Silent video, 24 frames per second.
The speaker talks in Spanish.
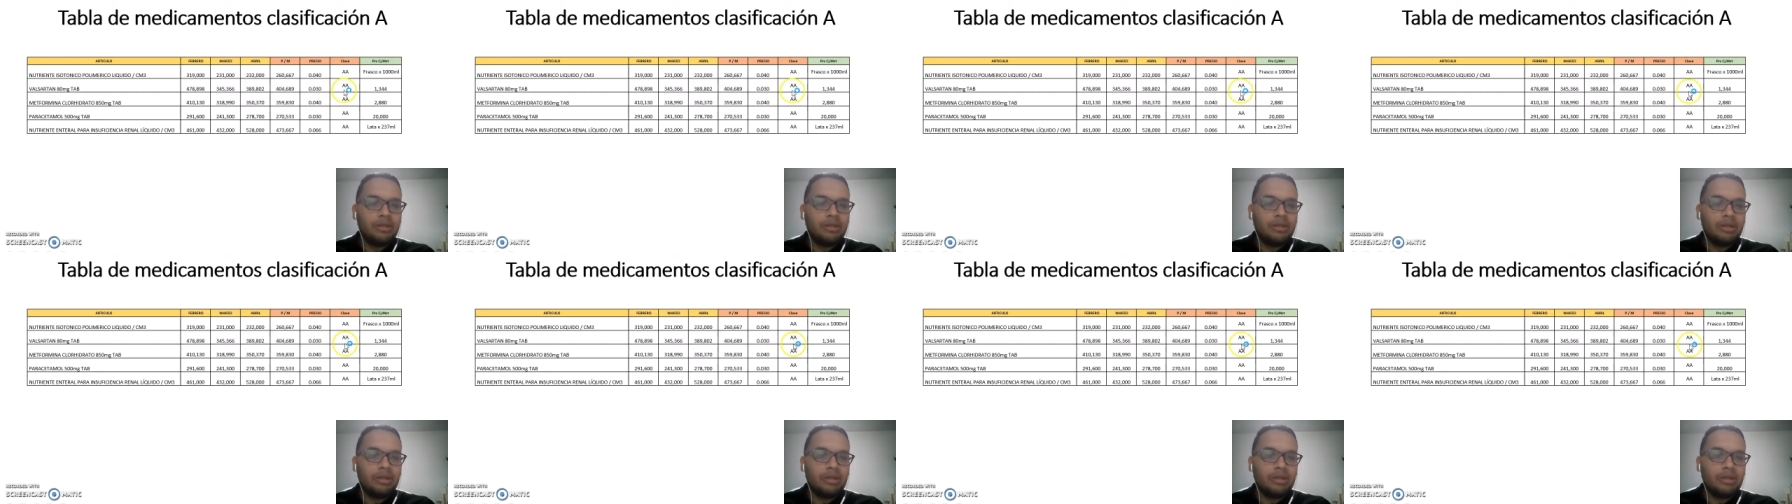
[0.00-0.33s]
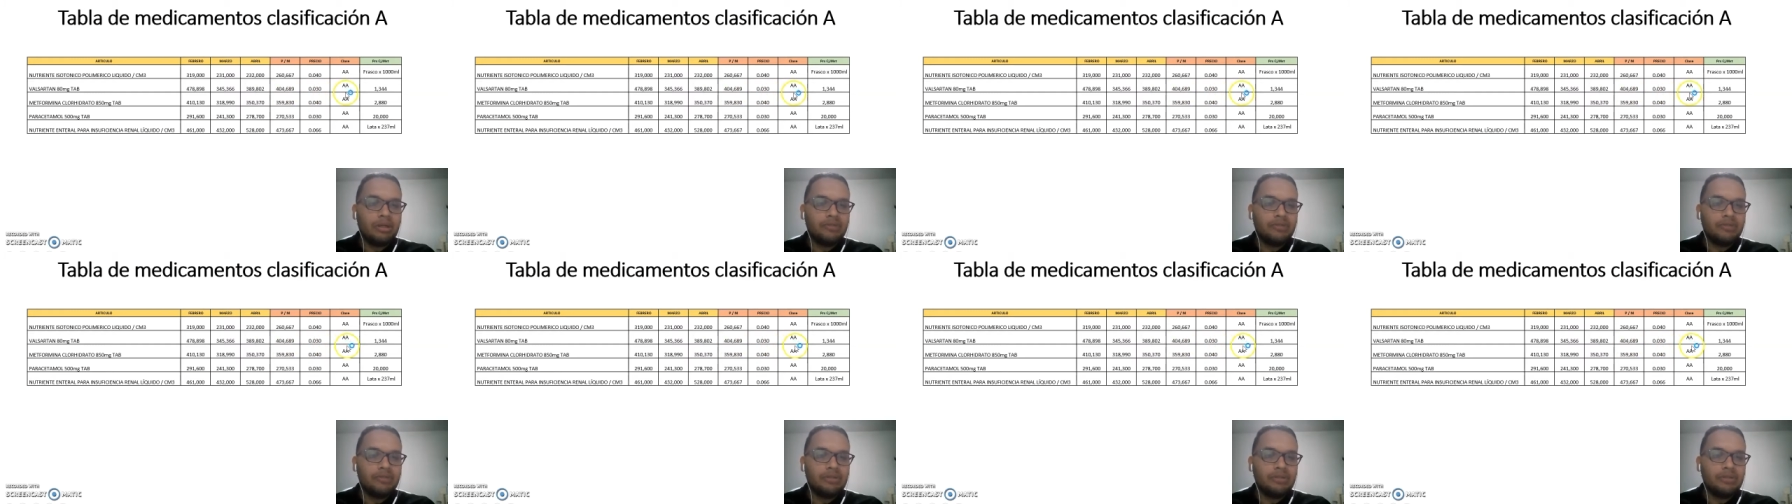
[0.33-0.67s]
la
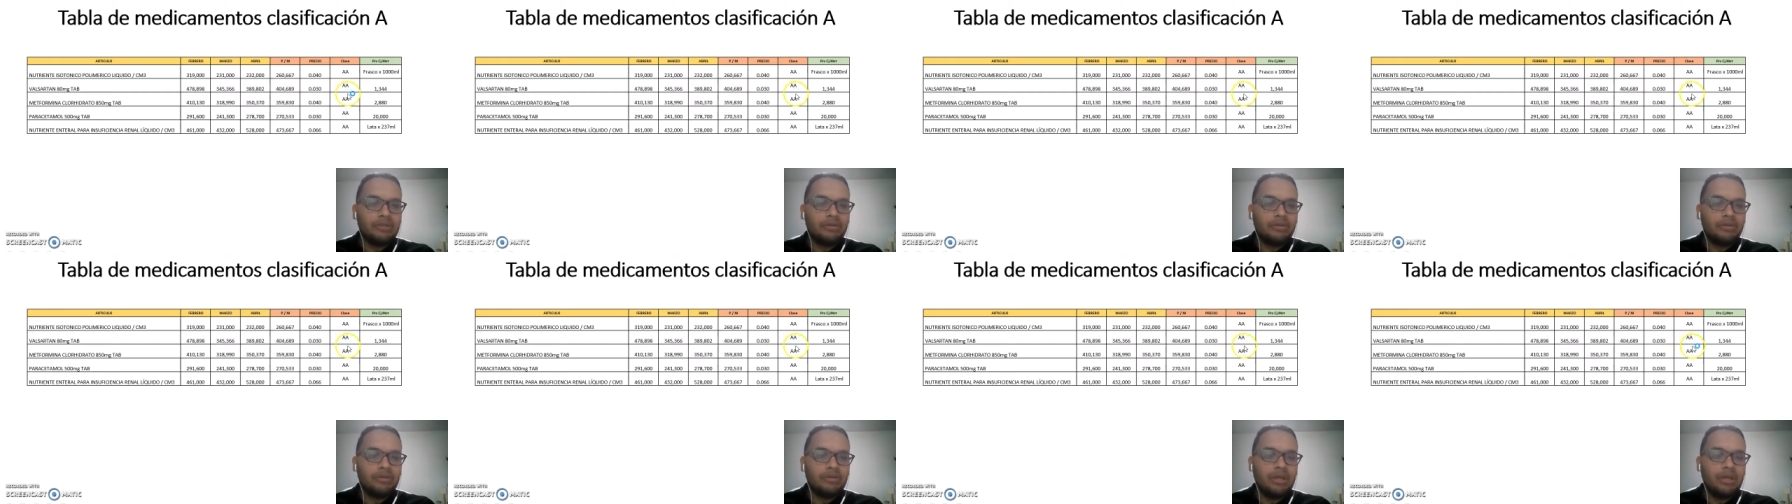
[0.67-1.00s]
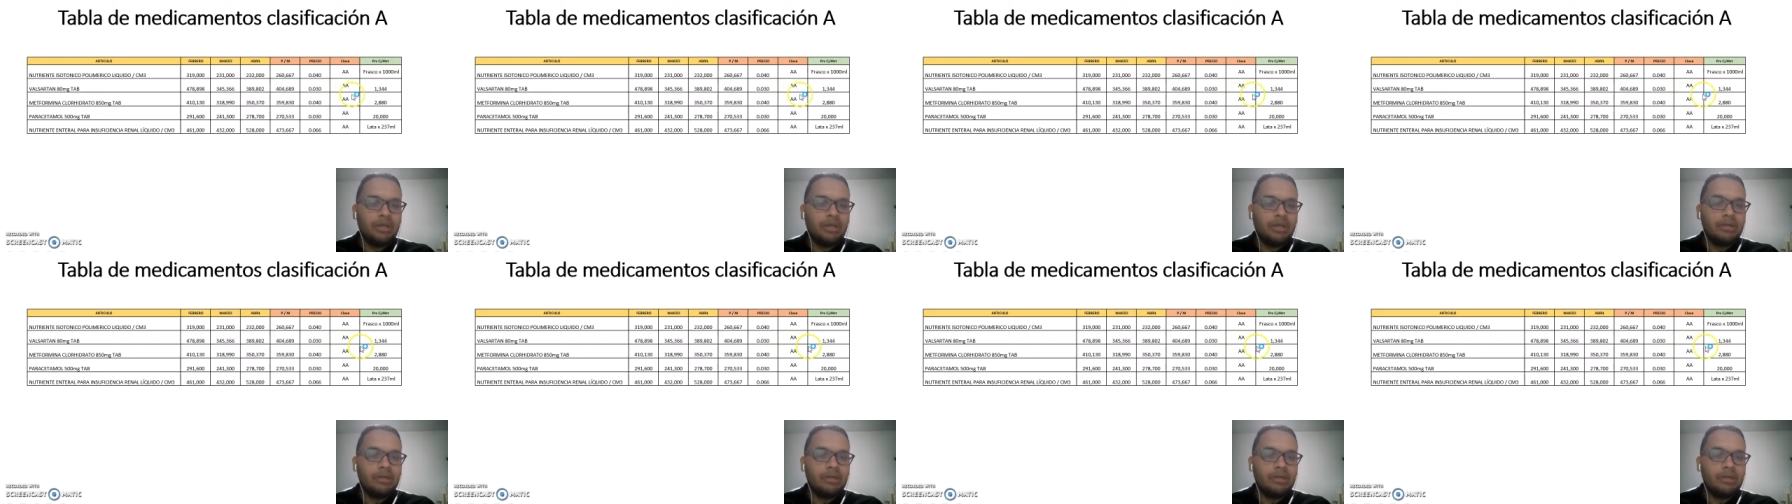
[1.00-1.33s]
clasificación
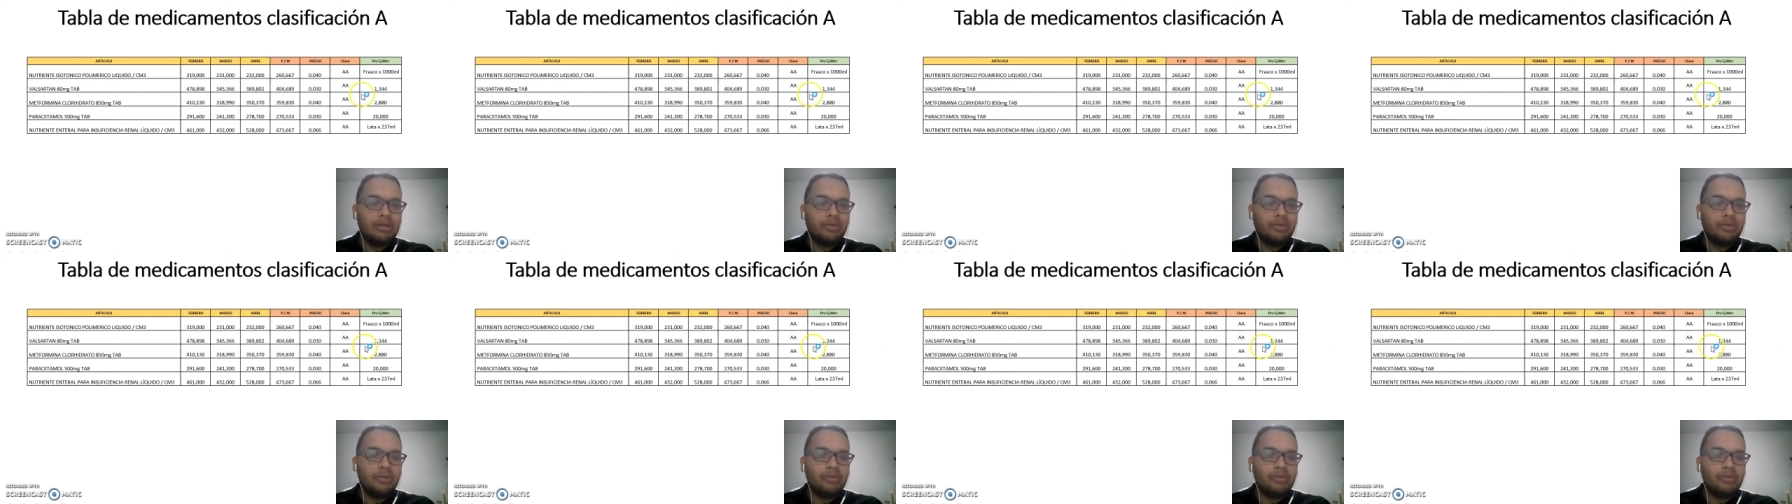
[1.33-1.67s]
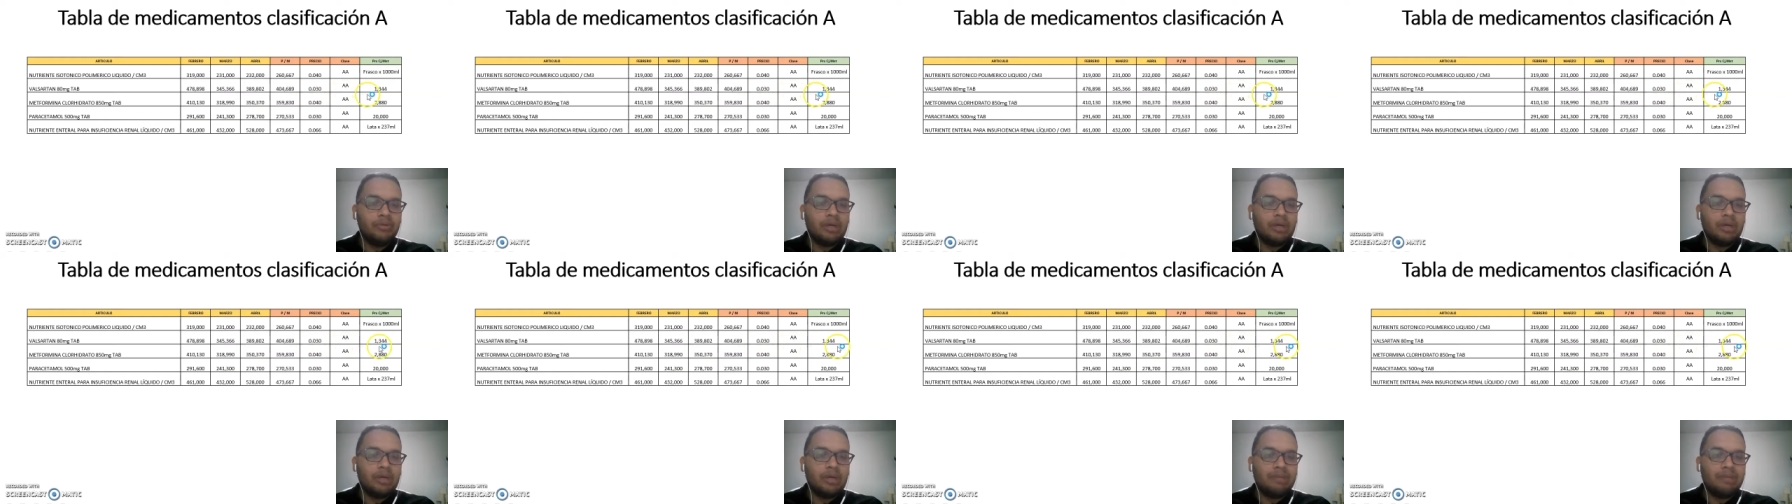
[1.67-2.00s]
AA y bueno, su
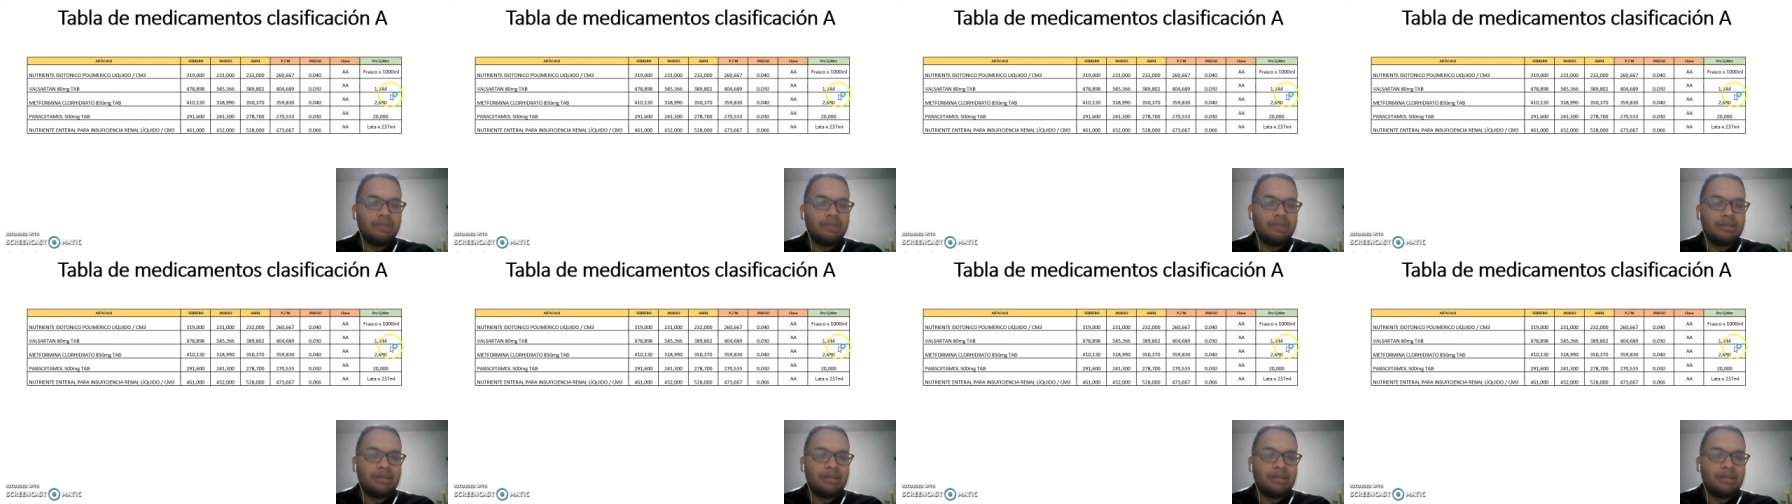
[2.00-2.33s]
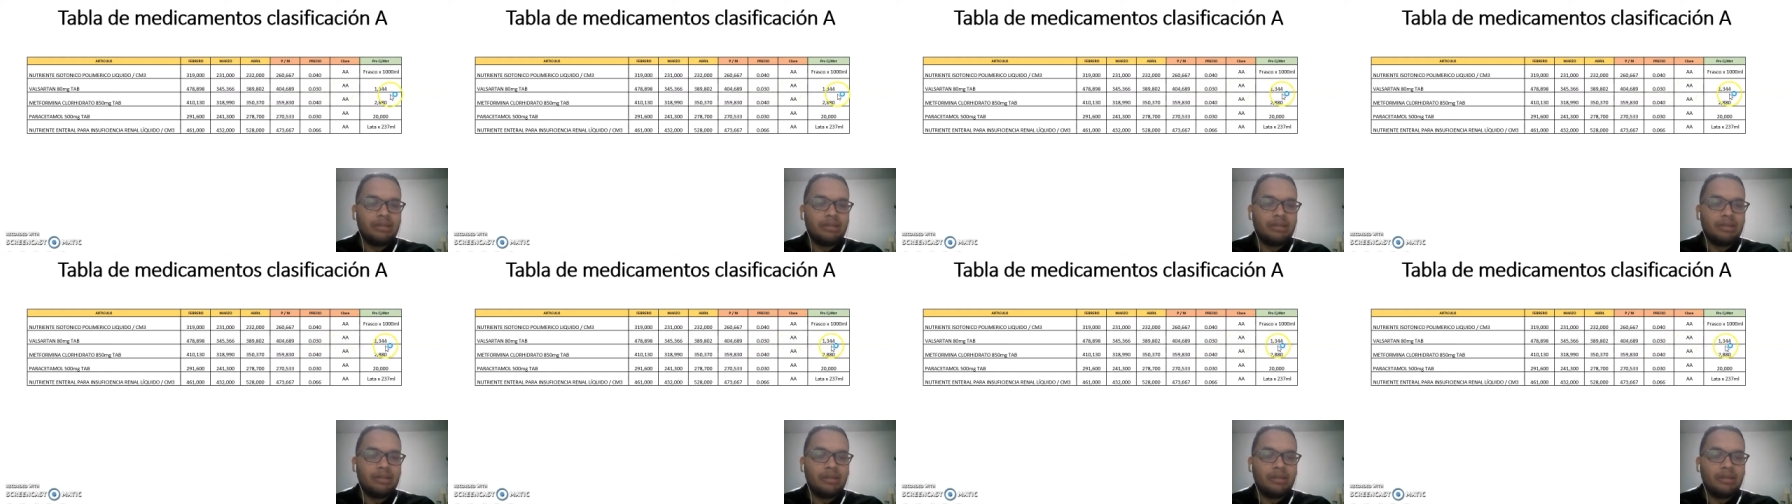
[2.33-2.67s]
caja máster
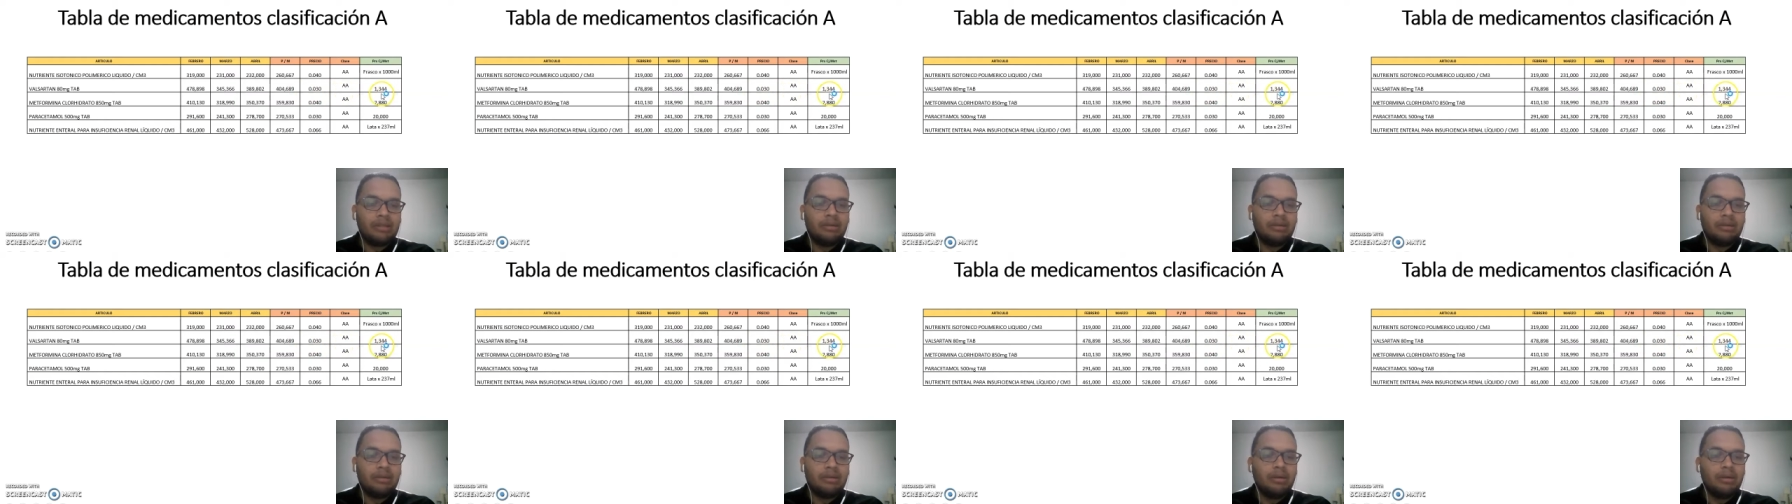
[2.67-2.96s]
es de